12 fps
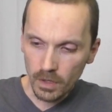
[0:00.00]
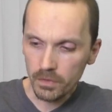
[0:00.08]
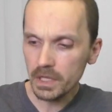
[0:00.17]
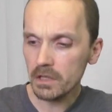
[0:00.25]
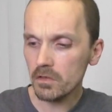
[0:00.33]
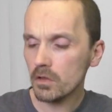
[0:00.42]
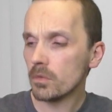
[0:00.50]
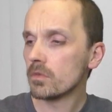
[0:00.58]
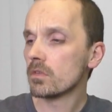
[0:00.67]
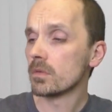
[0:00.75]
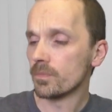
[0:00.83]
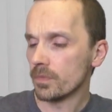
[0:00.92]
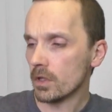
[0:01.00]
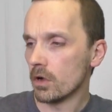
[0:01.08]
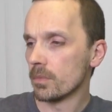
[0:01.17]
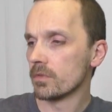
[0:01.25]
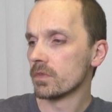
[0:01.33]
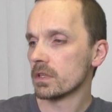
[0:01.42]
Und jetzt
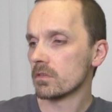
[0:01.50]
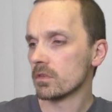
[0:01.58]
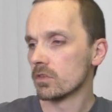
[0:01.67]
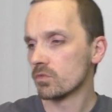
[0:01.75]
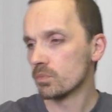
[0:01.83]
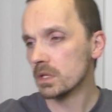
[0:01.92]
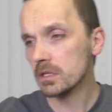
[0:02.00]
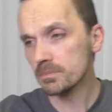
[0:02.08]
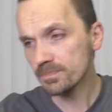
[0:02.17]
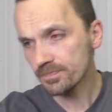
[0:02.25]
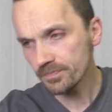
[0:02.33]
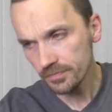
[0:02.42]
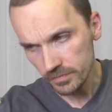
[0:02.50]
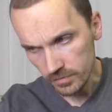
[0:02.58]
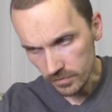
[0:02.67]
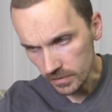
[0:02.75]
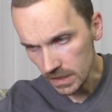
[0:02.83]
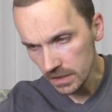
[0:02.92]
kommen wir zu den Spielen,
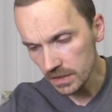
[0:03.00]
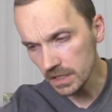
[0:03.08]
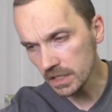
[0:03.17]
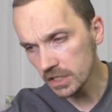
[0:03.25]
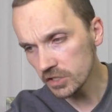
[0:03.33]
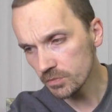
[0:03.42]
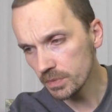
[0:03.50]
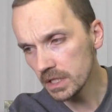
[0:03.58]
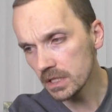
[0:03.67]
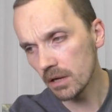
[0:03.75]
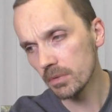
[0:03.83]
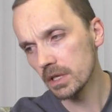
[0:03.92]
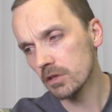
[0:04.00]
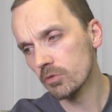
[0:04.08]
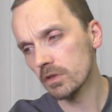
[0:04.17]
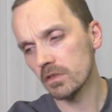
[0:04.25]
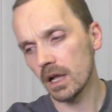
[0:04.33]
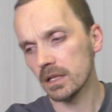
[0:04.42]
die ich gespielt habe. Ich
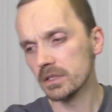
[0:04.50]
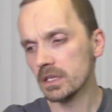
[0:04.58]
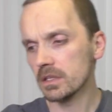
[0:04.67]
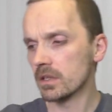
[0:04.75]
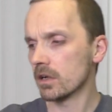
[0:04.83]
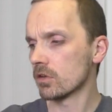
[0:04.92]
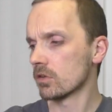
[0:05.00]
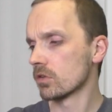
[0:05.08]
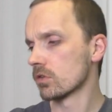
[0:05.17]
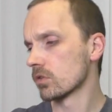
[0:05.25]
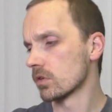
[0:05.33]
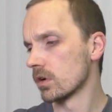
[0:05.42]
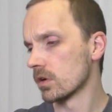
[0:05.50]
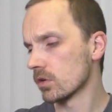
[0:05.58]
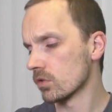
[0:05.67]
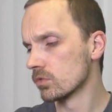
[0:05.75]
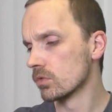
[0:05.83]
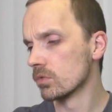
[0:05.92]
würde sagen, nicht nach äh,
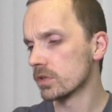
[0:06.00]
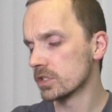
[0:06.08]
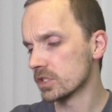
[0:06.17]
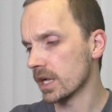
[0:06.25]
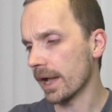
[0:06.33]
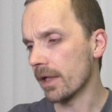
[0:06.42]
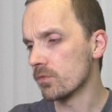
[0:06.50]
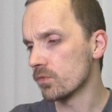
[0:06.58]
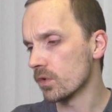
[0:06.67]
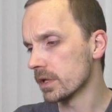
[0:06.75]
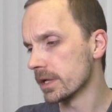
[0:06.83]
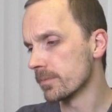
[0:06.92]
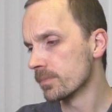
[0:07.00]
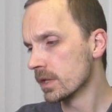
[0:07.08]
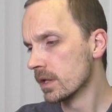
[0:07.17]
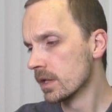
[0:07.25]
chronologischer Reihenfolge,